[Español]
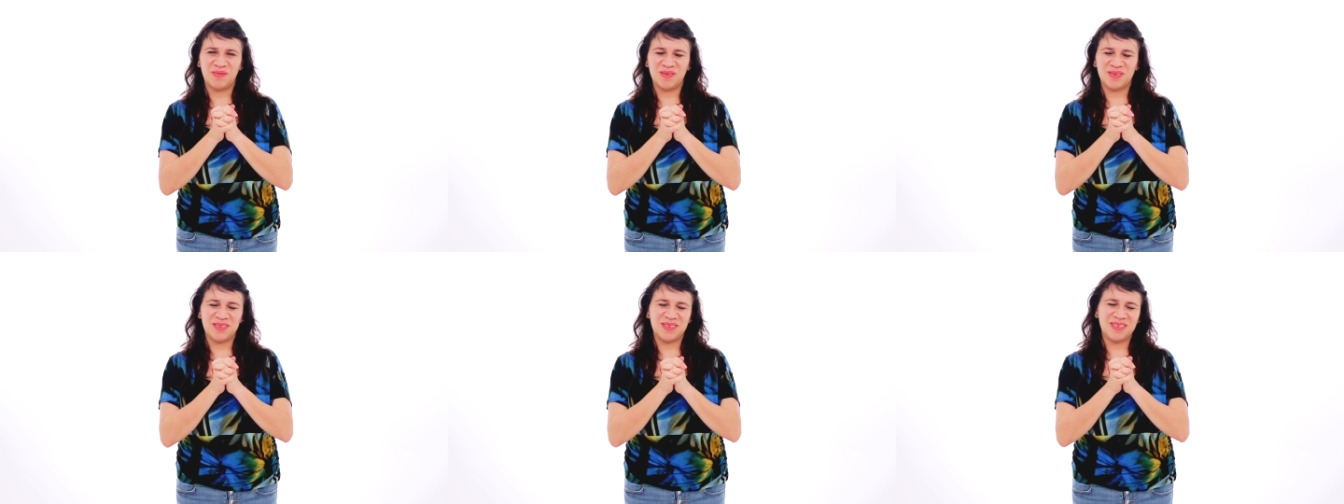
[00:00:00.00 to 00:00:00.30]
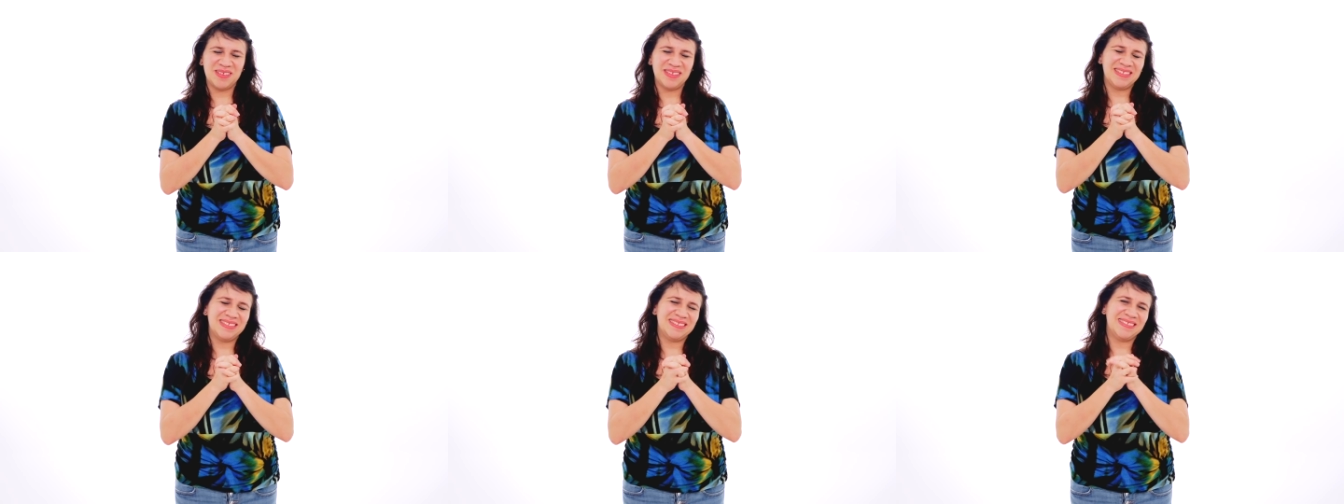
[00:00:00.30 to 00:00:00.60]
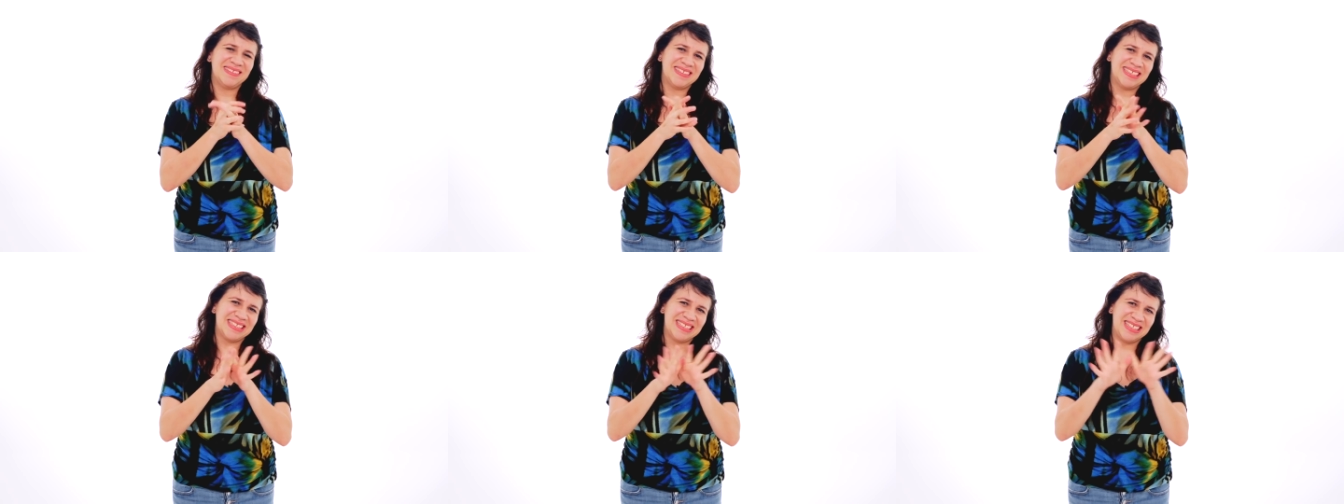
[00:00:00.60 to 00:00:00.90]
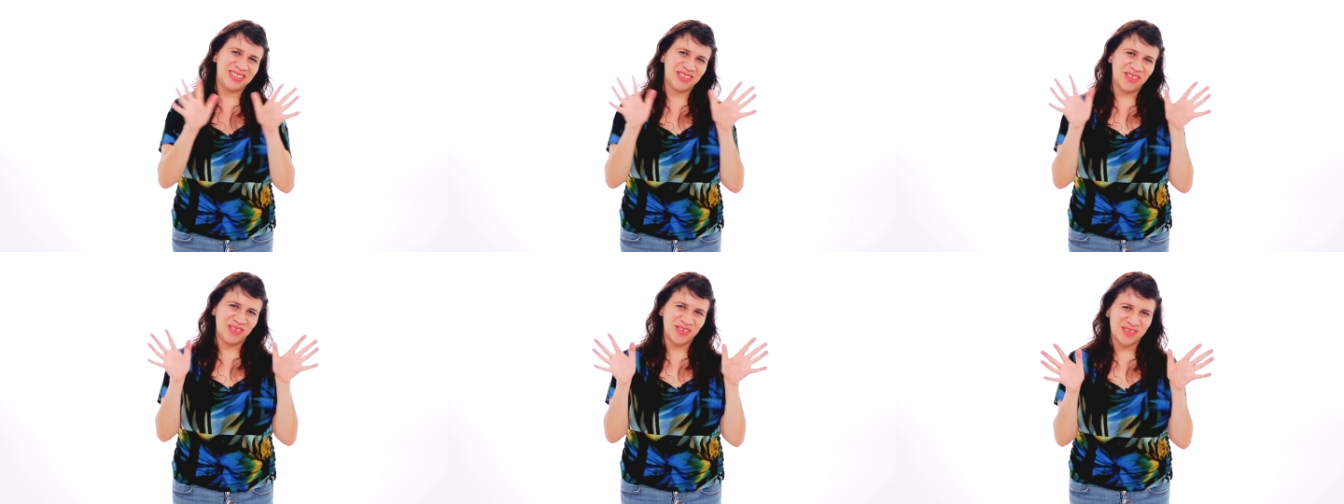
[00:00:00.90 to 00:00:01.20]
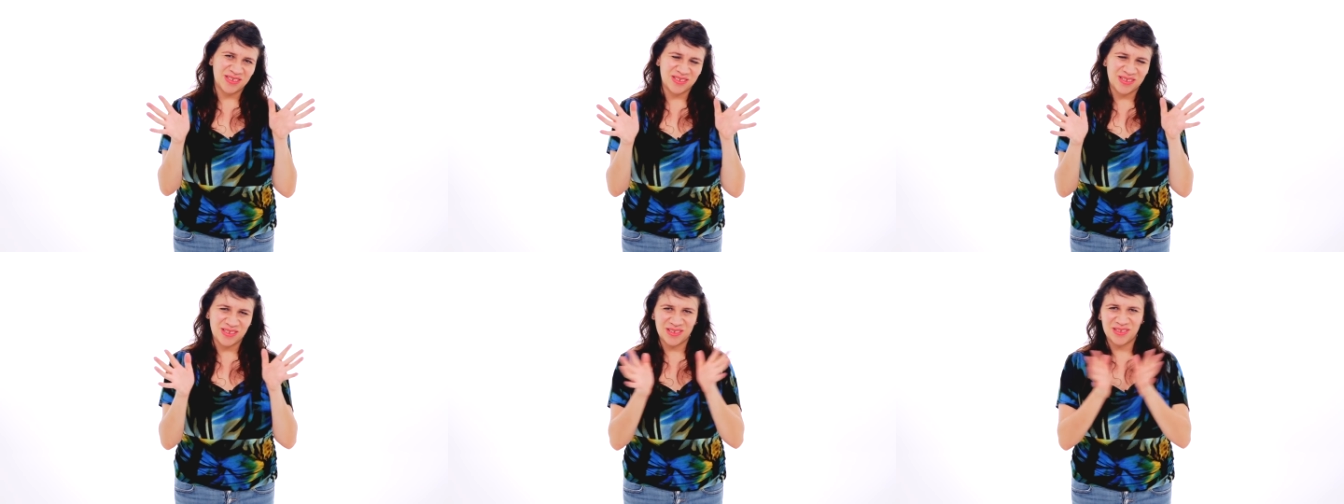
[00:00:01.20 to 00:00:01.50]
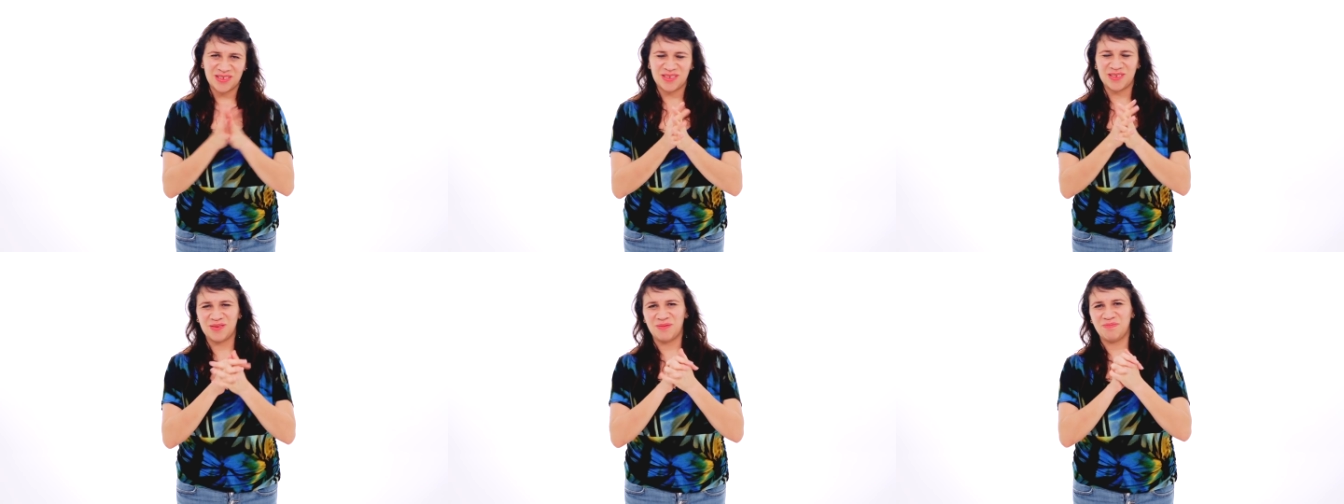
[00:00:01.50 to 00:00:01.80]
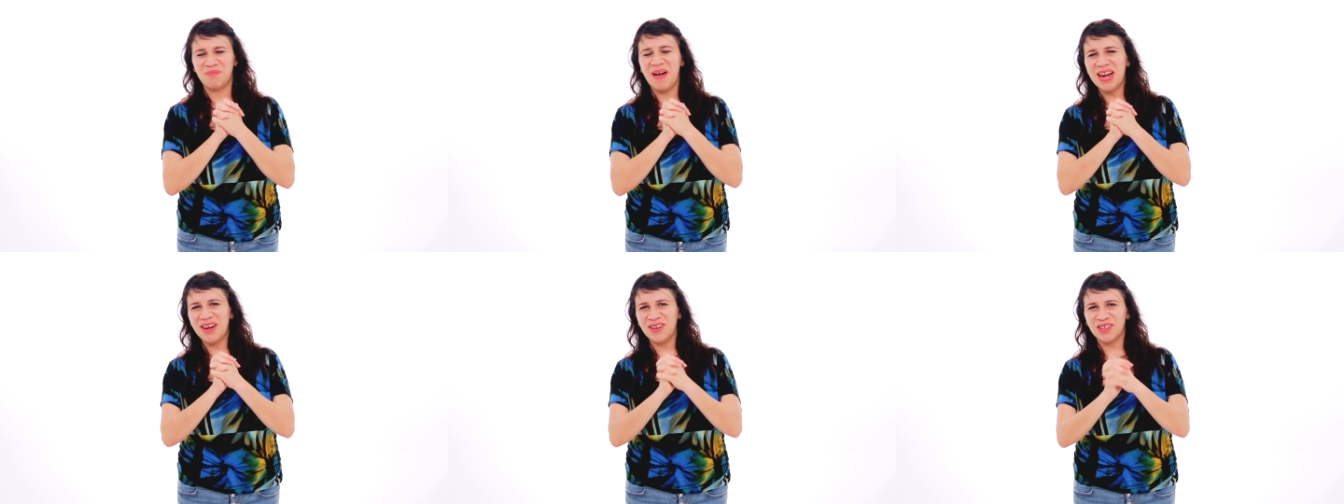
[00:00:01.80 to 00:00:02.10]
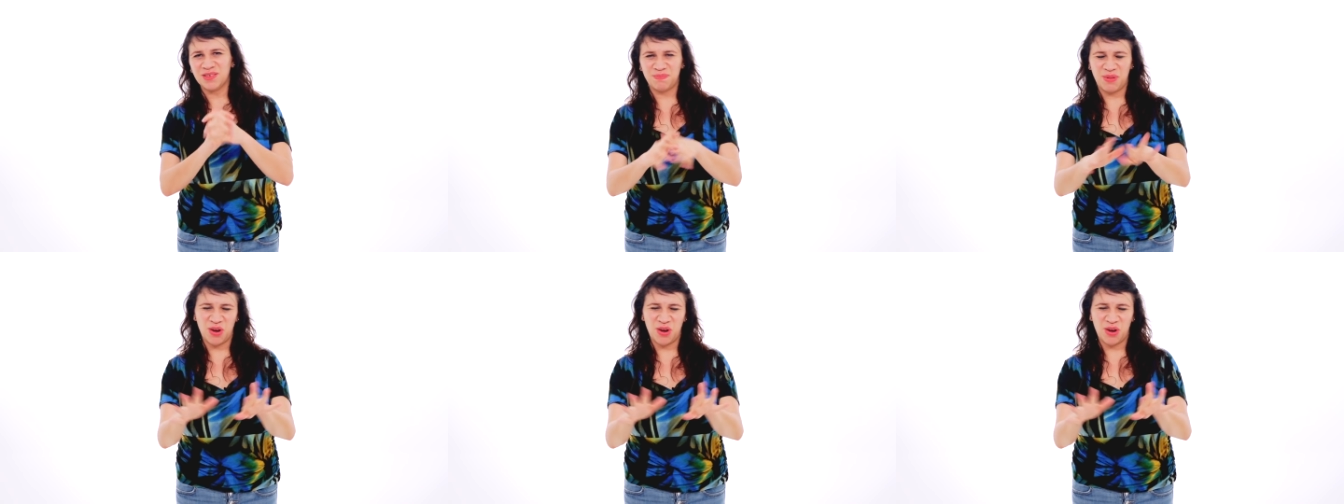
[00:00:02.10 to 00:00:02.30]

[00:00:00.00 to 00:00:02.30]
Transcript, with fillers: pues yo no sé si todos los humanos,